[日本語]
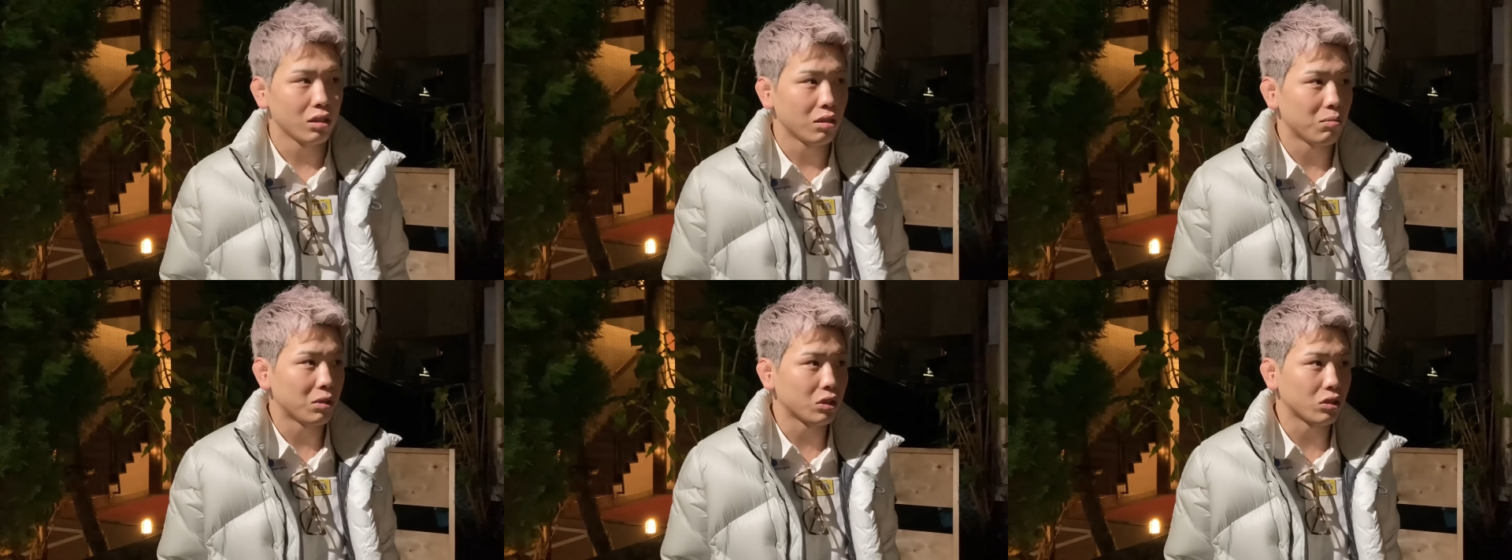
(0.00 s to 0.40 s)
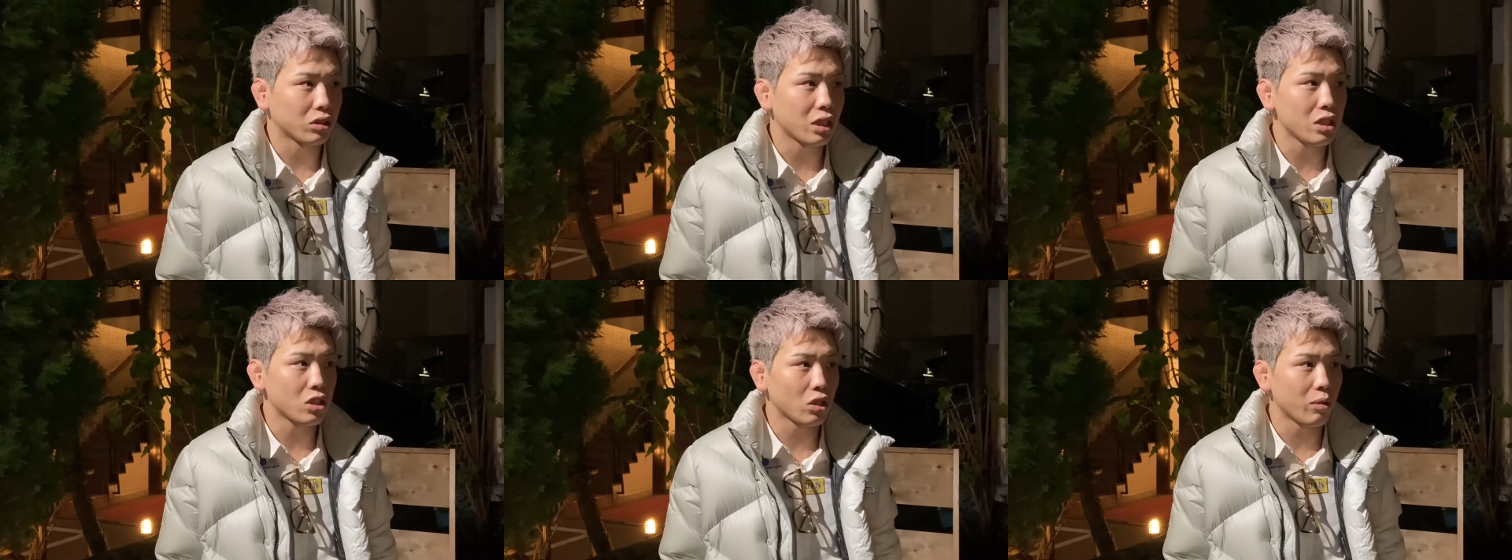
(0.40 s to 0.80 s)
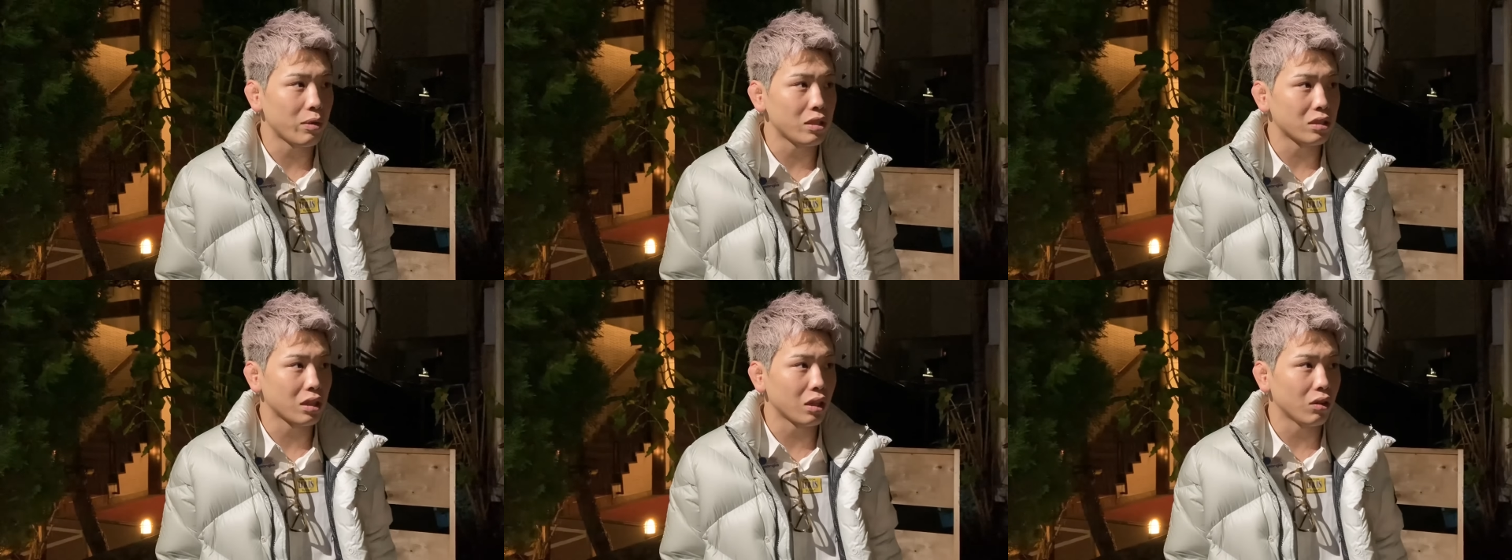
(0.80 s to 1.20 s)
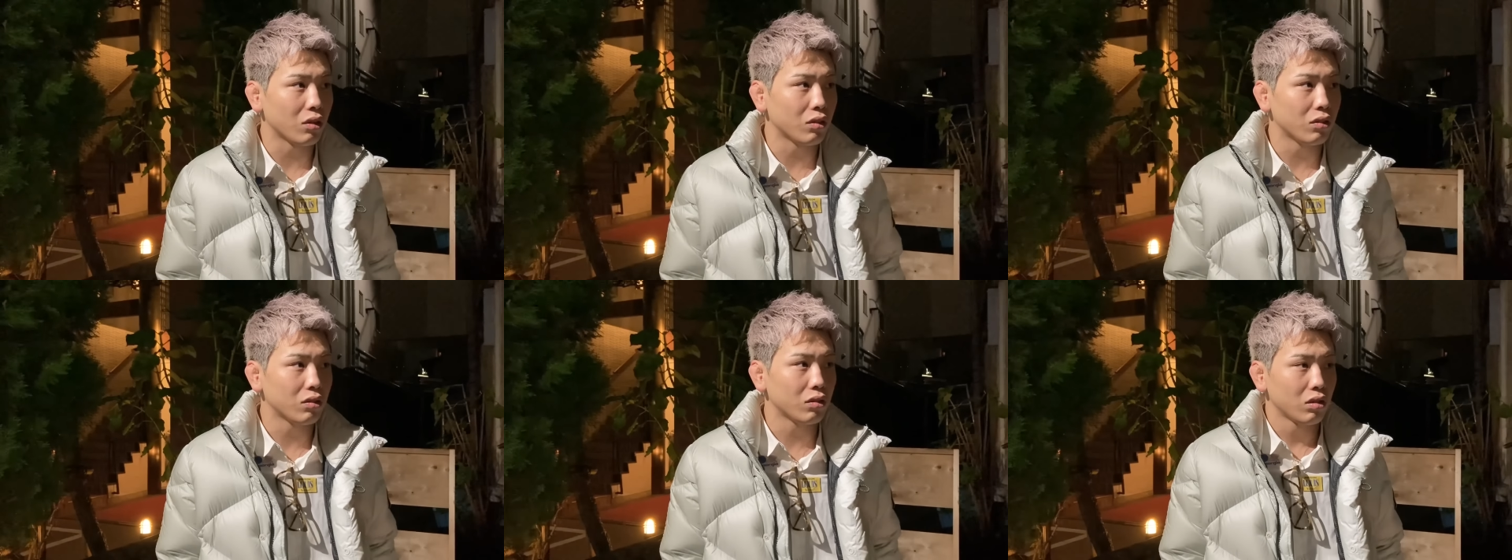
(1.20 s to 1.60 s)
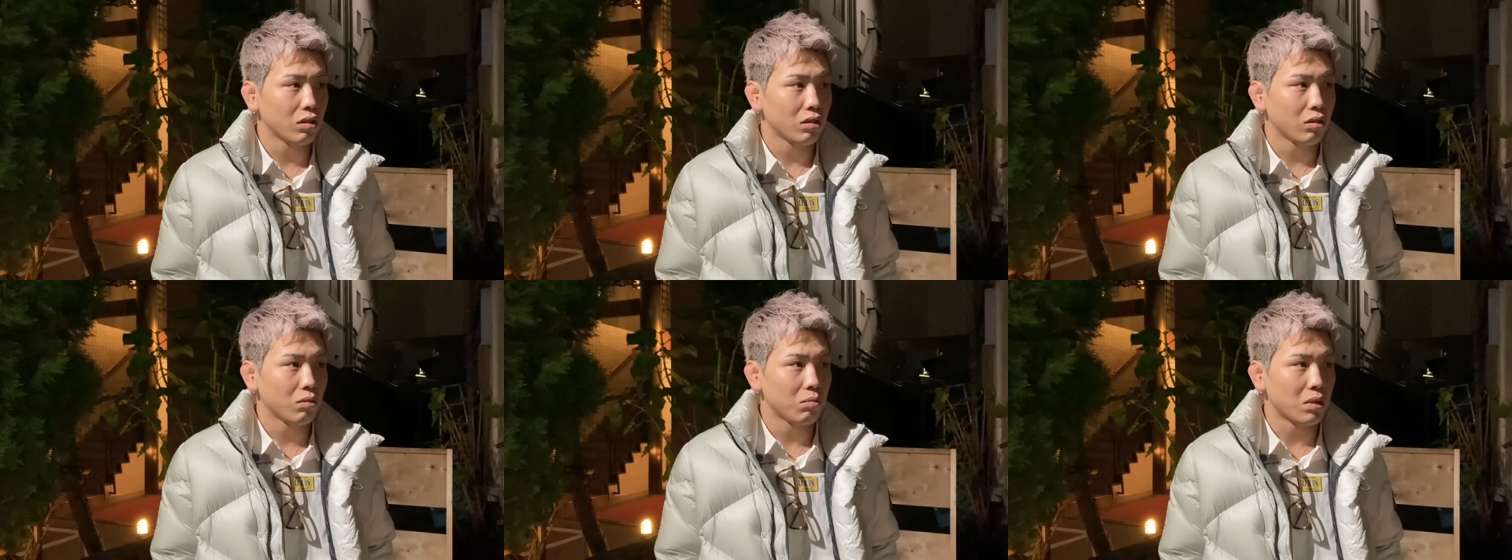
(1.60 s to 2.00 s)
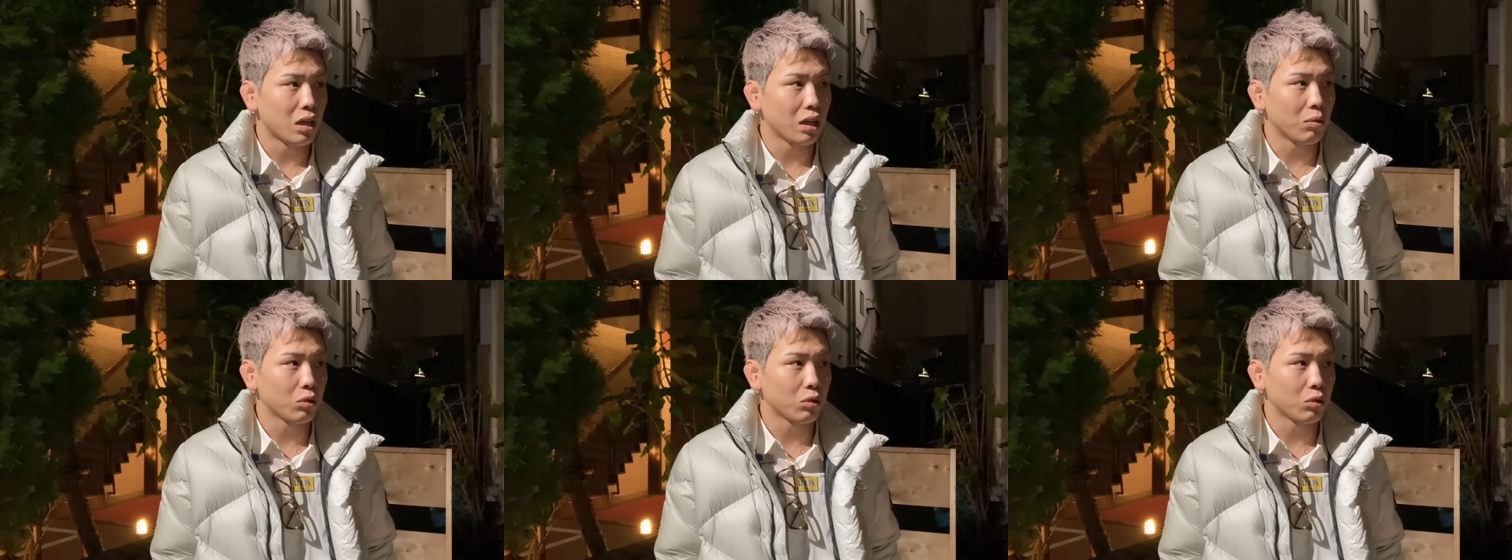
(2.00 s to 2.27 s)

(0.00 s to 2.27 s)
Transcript: まあ好きに縛ればいいんですけど、まあでも